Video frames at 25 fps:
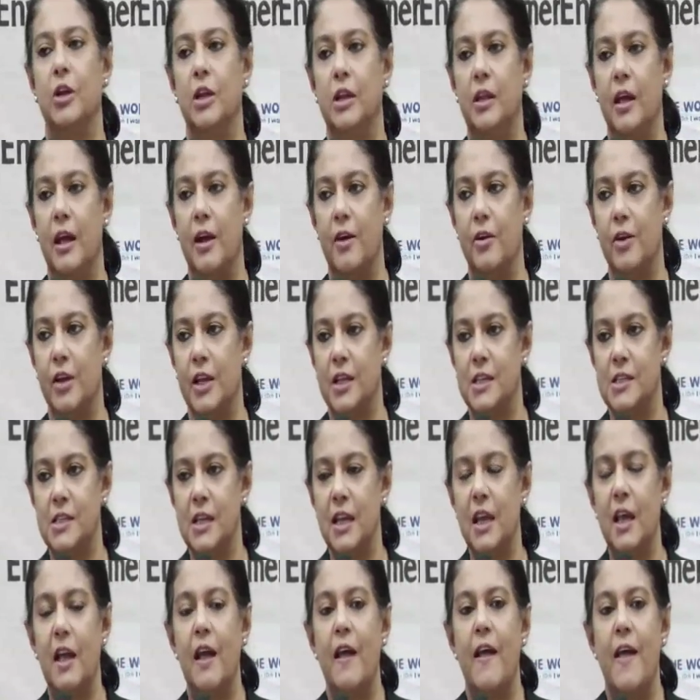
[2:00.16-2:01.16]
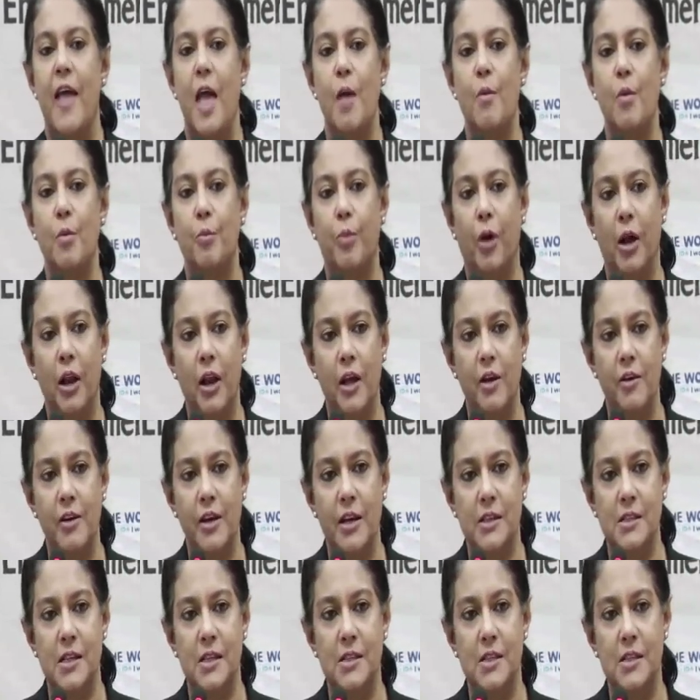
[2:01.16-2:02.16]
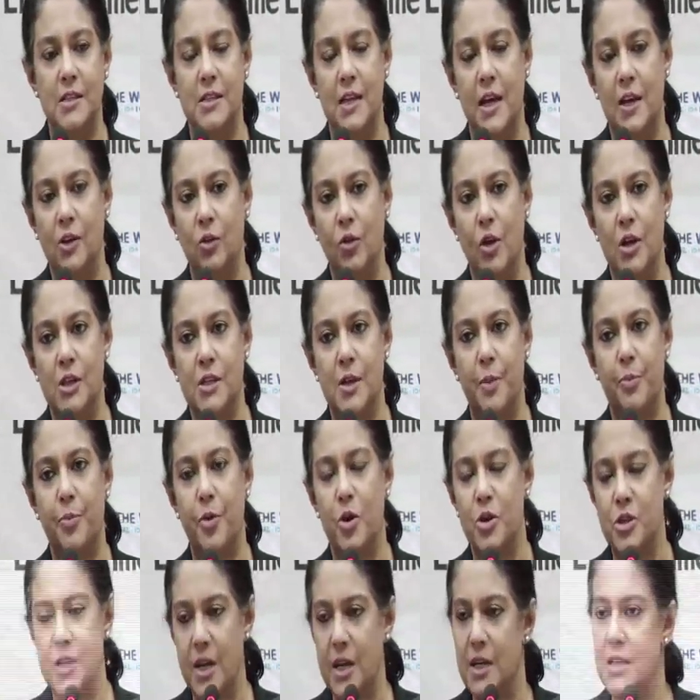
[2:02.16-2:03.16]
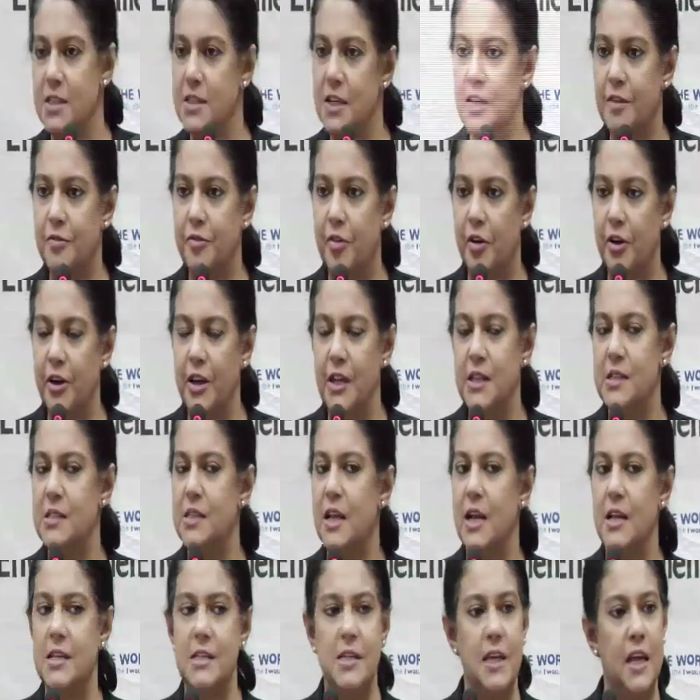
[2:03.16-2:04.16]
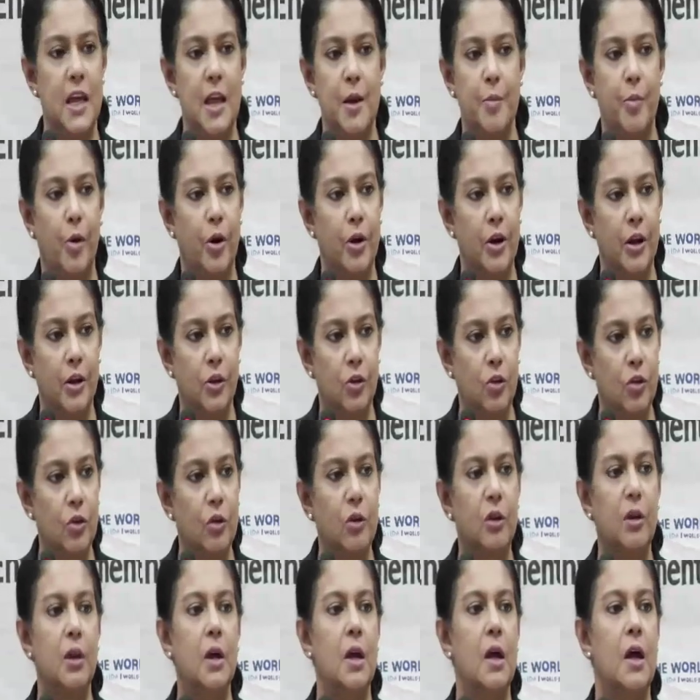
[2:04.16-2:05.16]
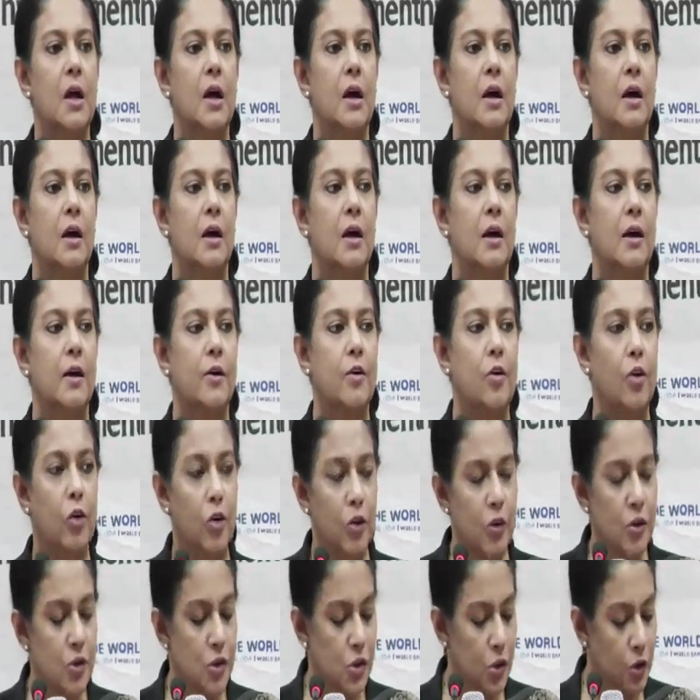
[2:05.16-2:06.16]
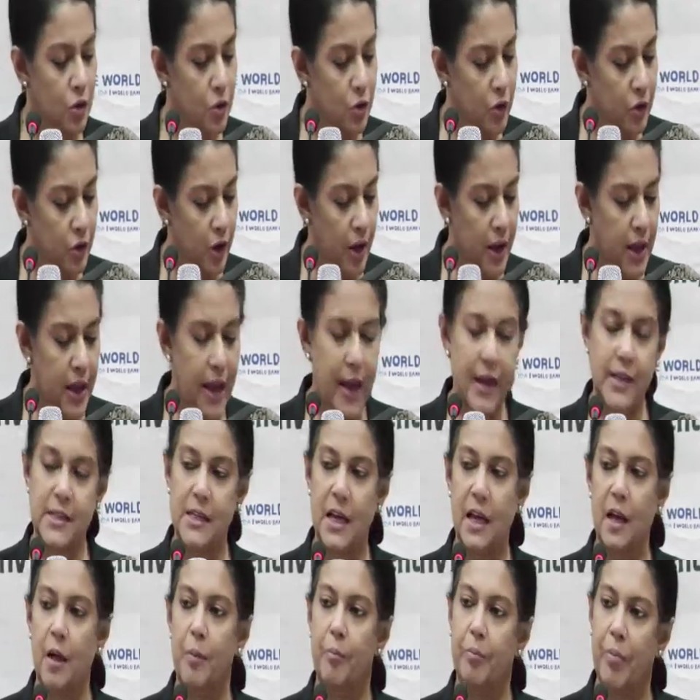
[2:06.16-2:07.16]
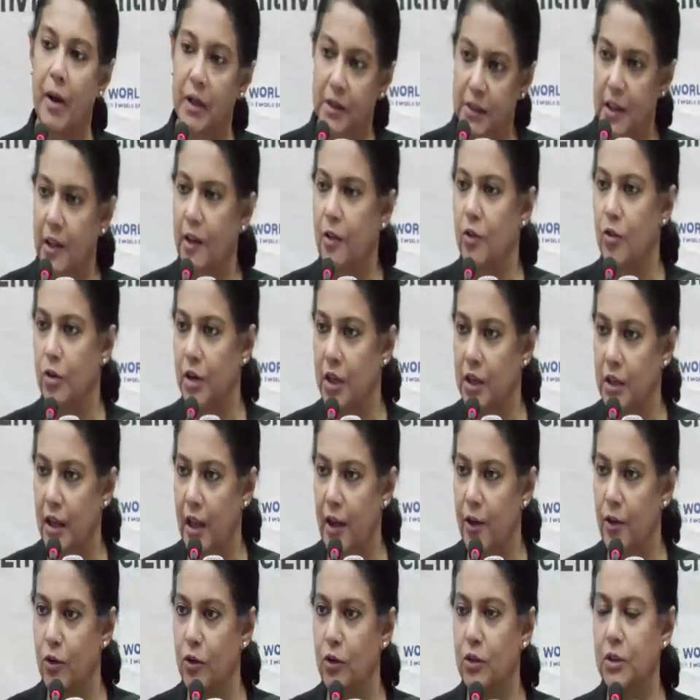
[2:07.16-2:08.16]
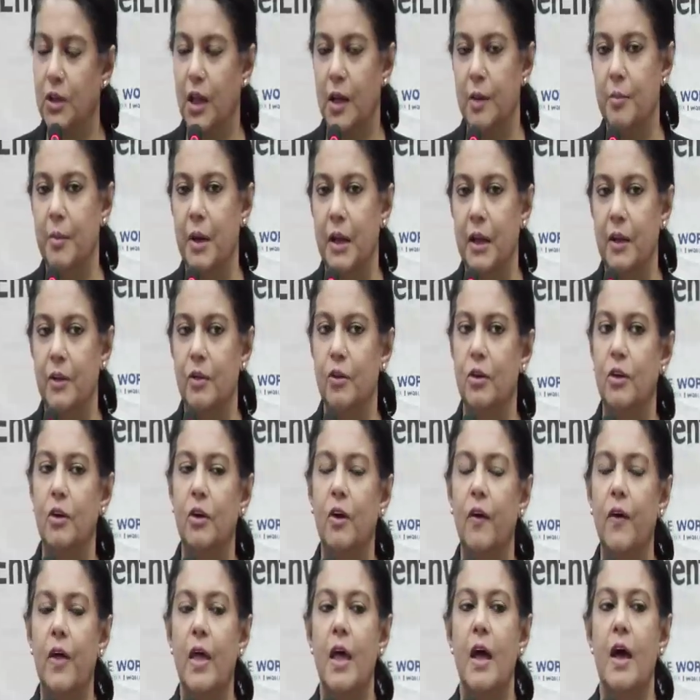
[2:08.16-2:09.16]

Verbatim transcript: করে দেয়া হয়েছে এবং বলা হয়েছে যে যেহেতু এটা প্রোটেক্টেড ফরেস্ট কাজে এই বরাদ্দ গ্রহণযোগ্য নয় এটা বাতিল করে দেয়া হলো তার মানে হলো